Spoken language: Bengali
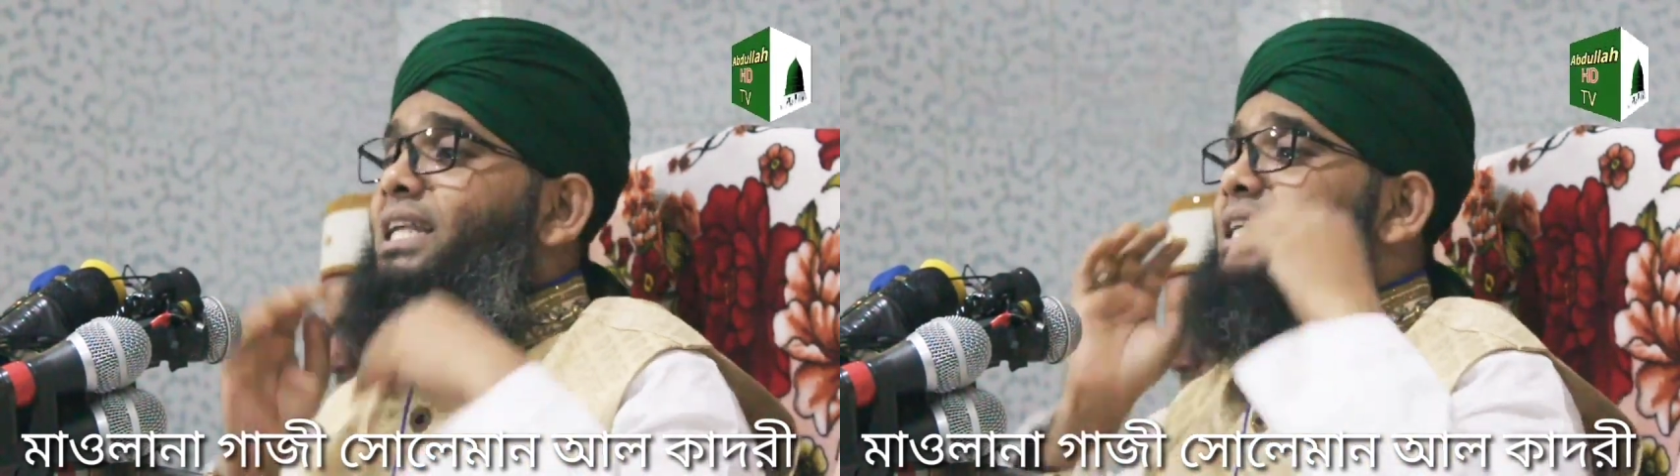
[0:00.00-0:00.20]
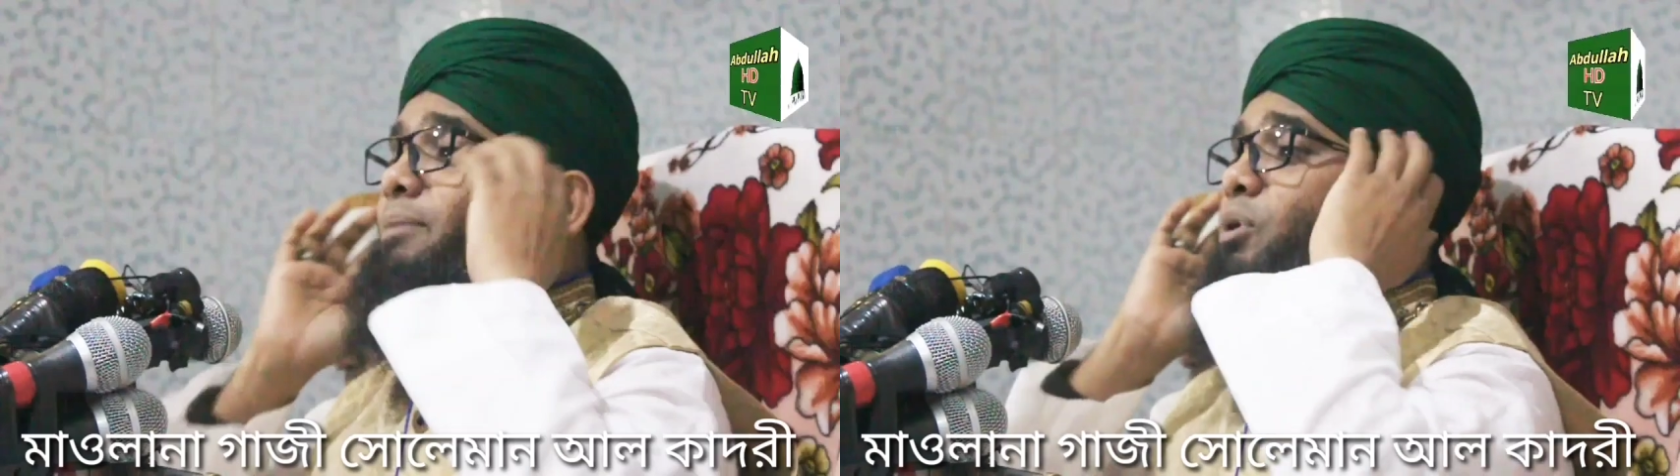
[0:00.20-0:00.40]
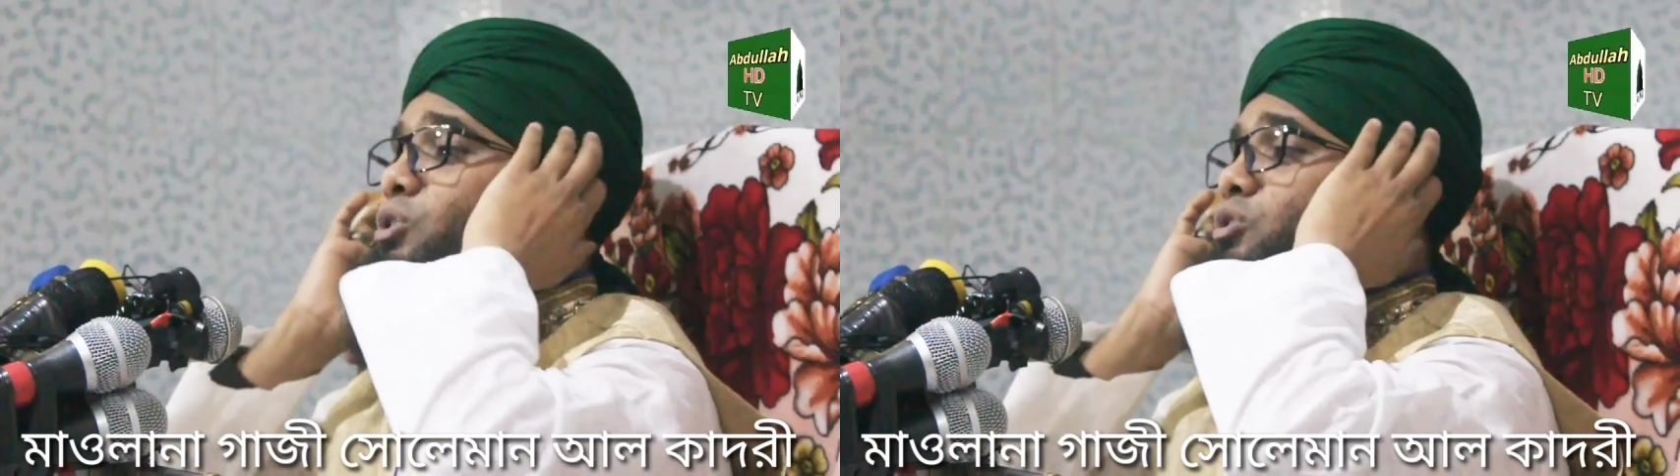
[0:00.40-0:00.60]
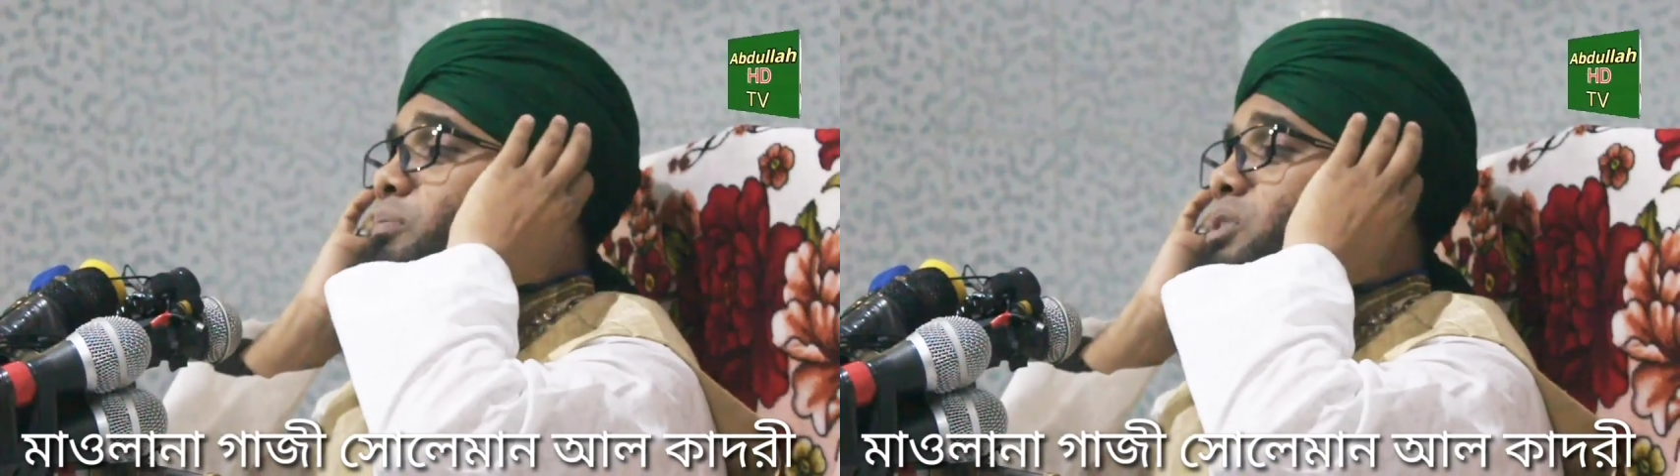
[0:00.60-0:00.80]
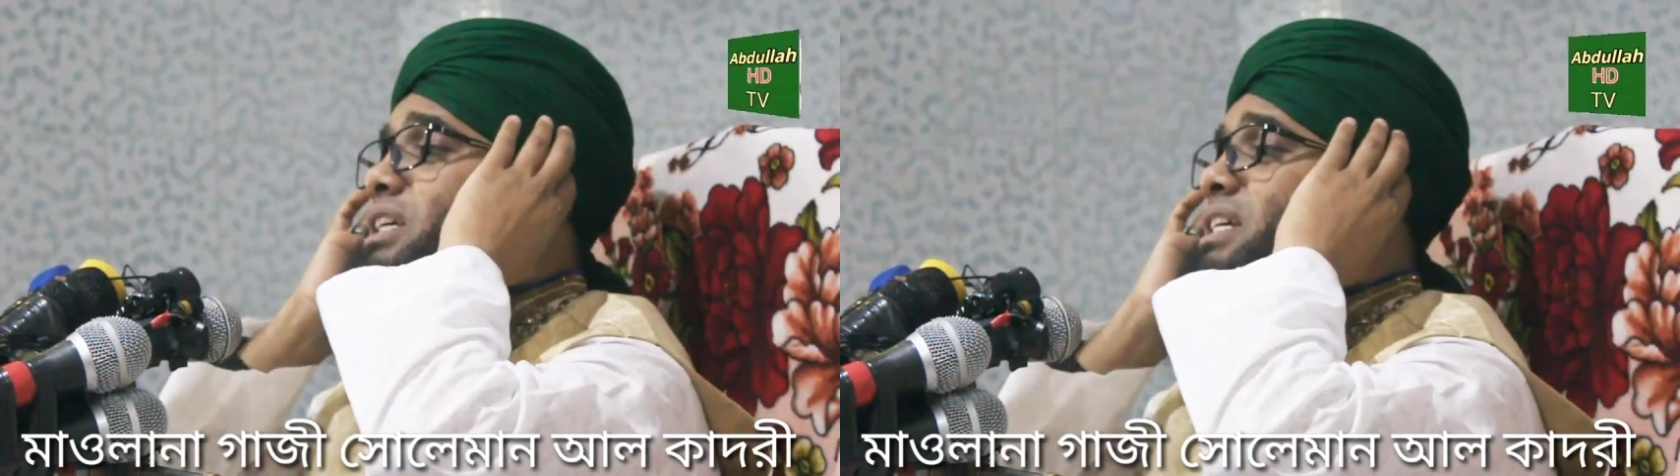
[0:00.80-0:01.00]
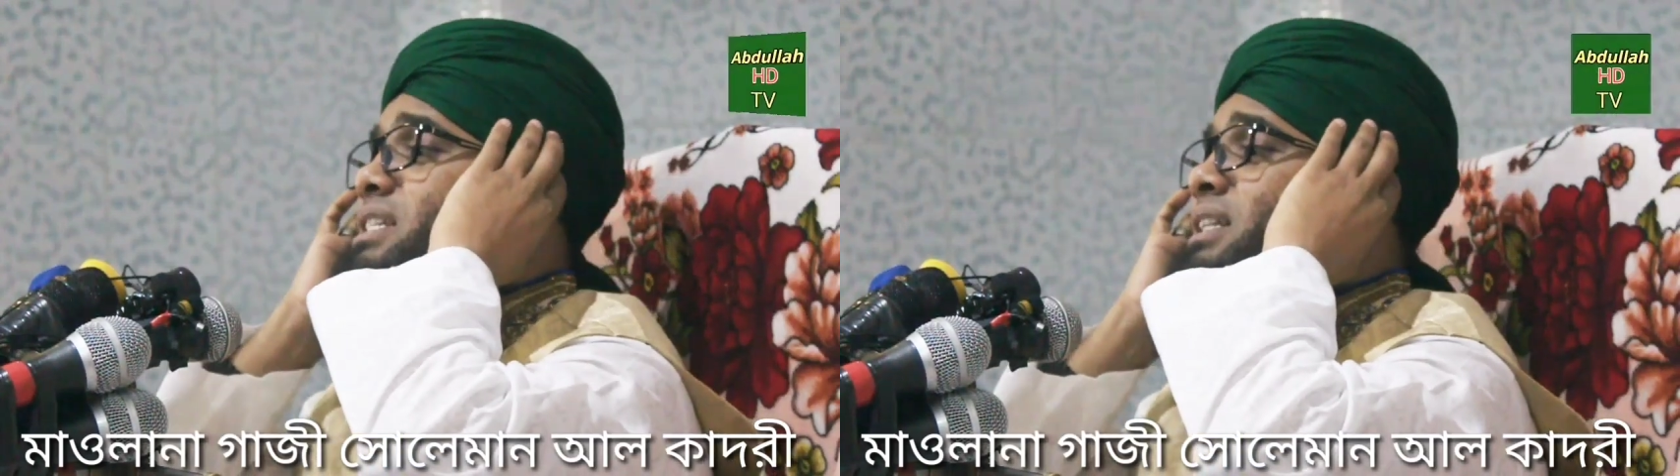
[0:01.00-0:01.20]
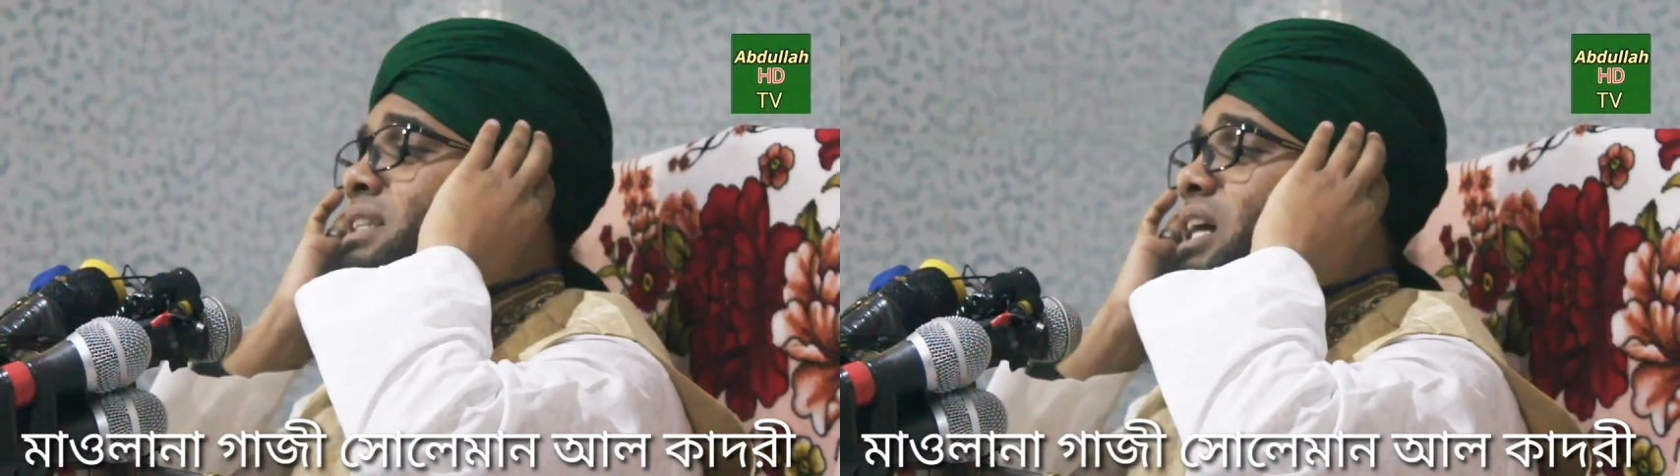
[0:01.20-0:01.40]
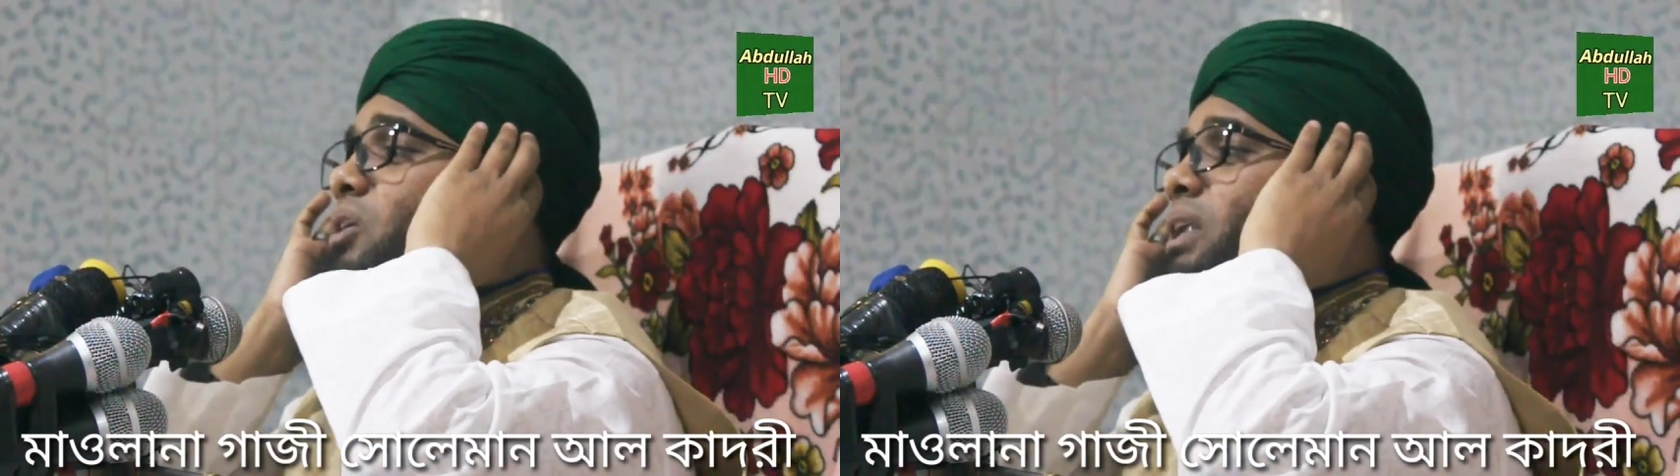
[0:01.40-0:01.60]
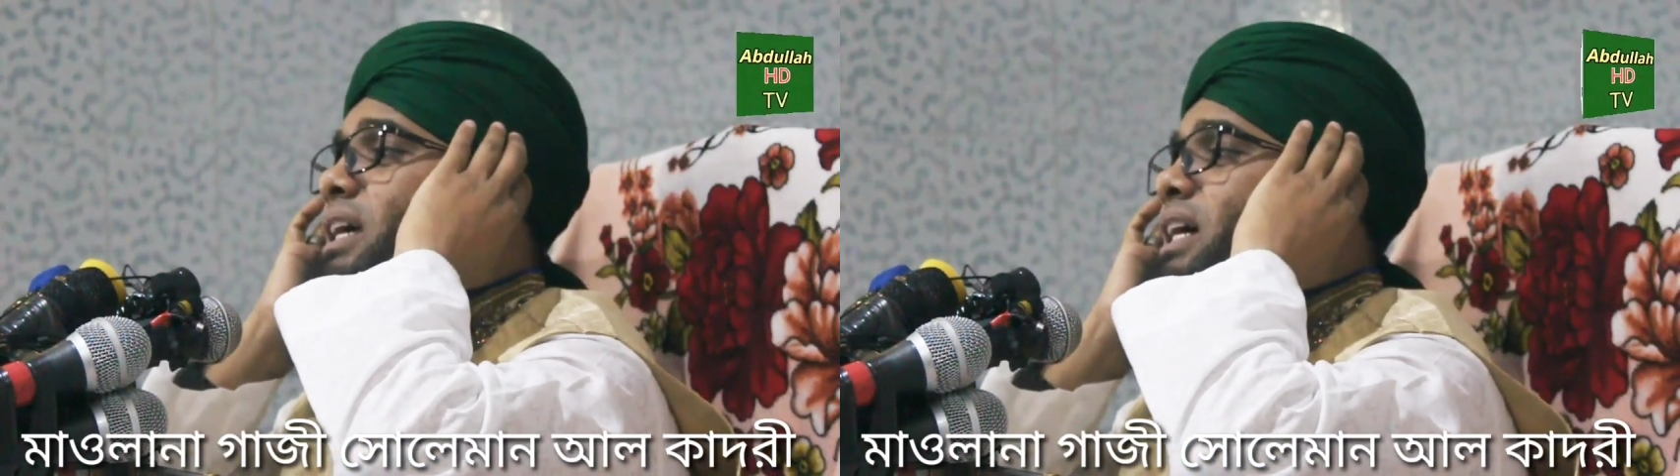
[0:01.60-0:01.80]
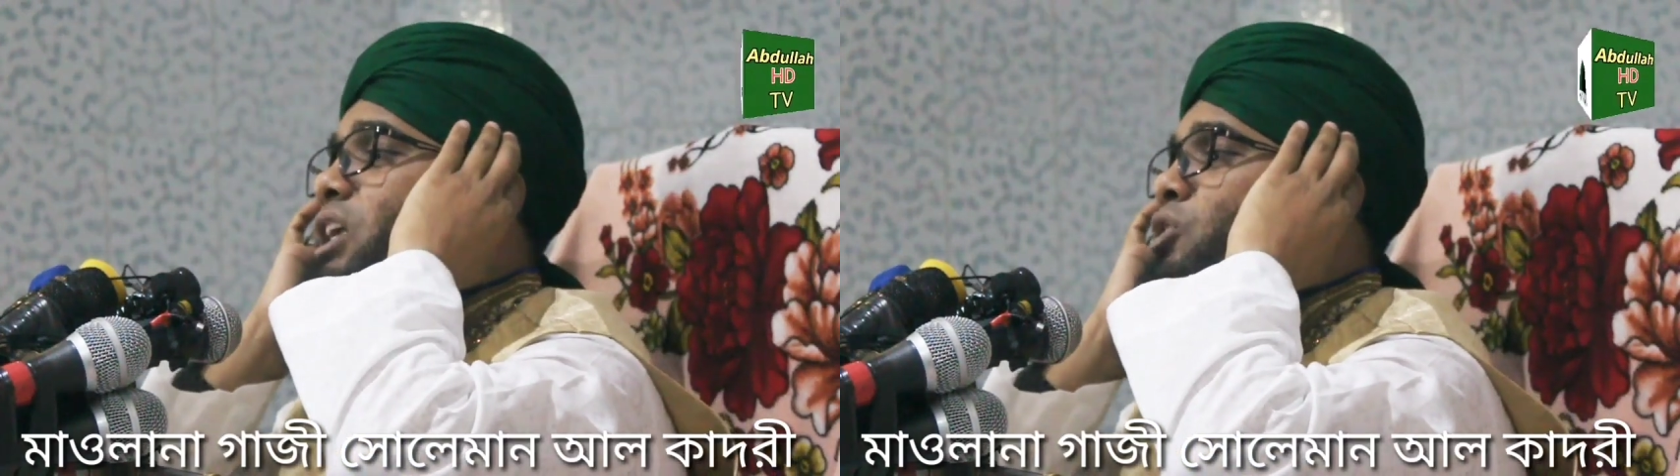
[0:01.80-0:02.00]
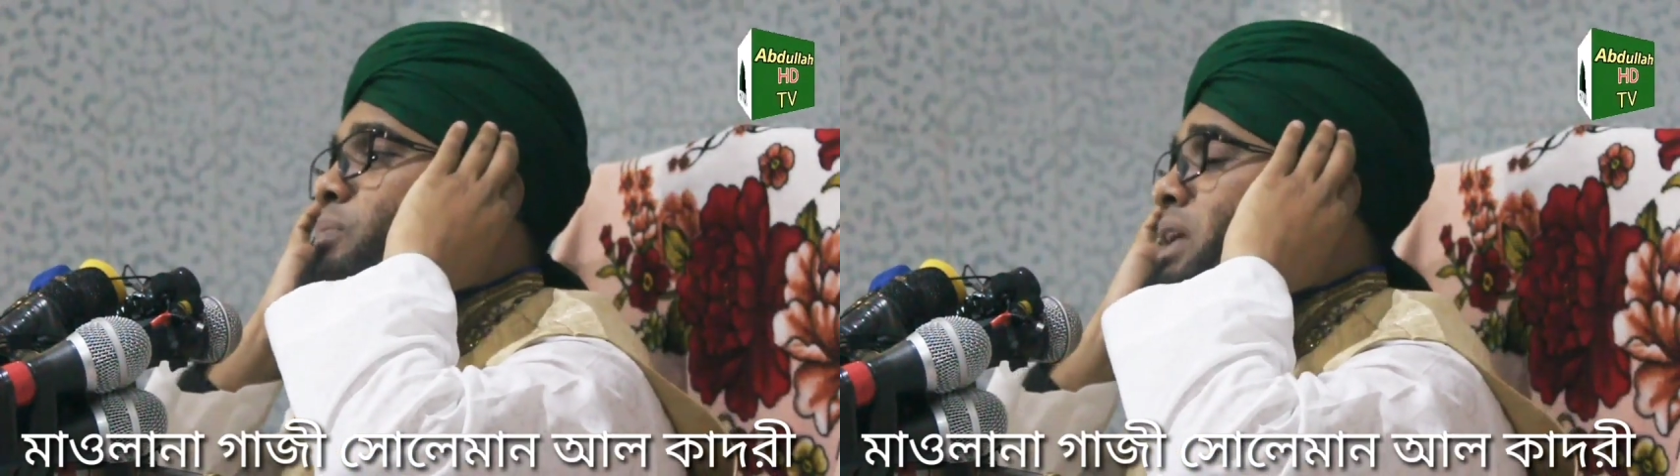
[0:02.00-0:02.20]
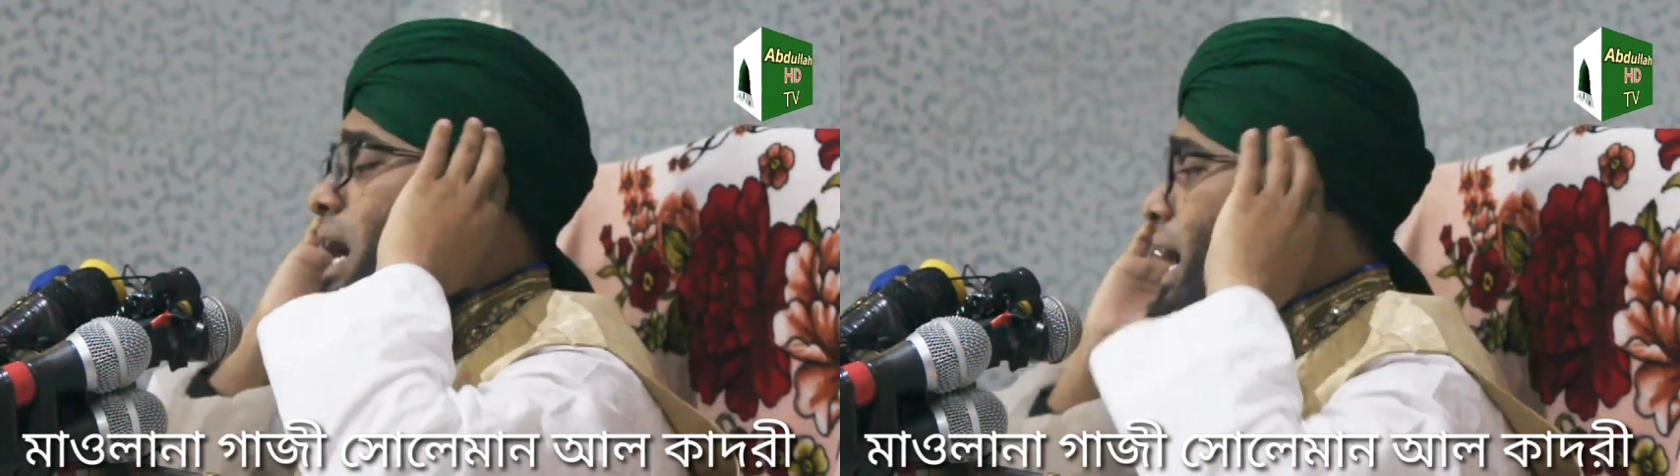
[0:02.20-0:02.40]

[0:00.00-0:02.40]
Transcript: এটা বক্তব্য দিয়েছেন তাহলে এখানে নবীর